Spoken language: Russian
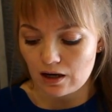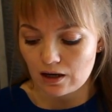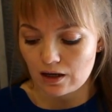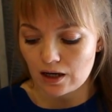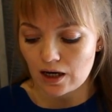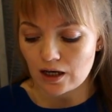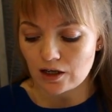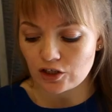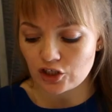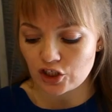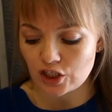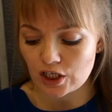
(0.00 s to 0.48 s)

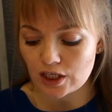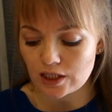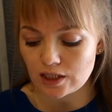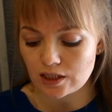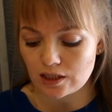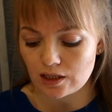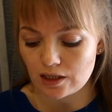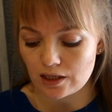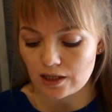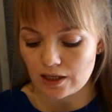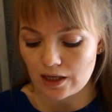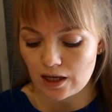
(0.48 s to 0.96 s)
Как
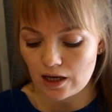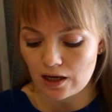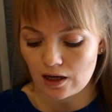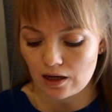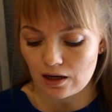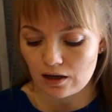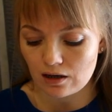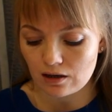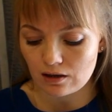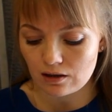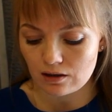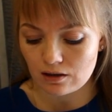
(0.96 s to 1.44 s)
часто
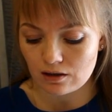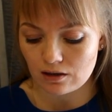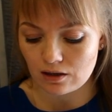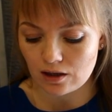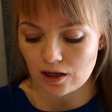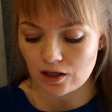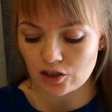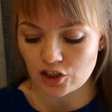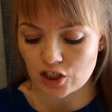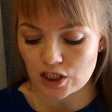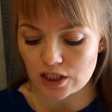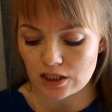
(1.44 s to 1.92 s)
я,
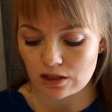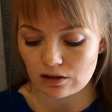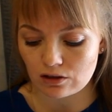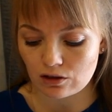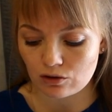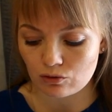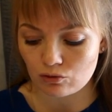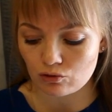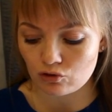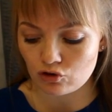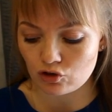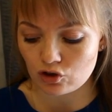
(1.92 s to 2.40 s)
как часто ты
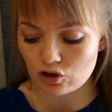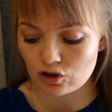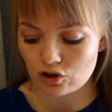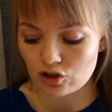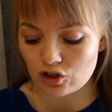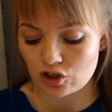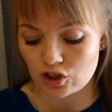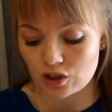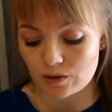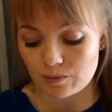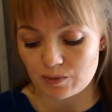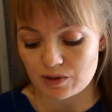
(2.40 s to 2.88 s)

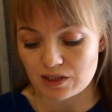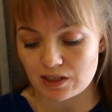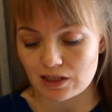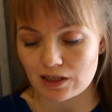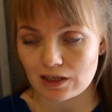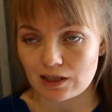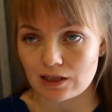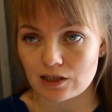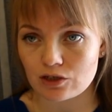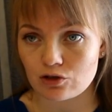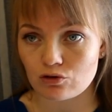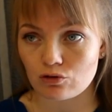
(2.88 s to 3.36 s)
кушаешь чипсы
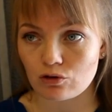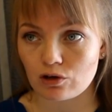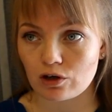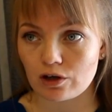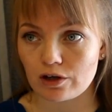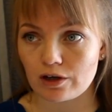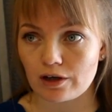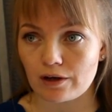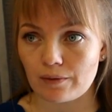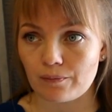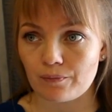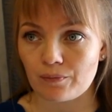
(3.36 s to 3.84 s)
или
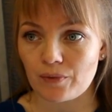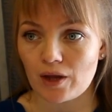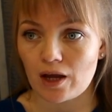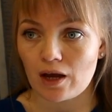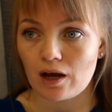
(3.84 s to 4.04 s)
сухари?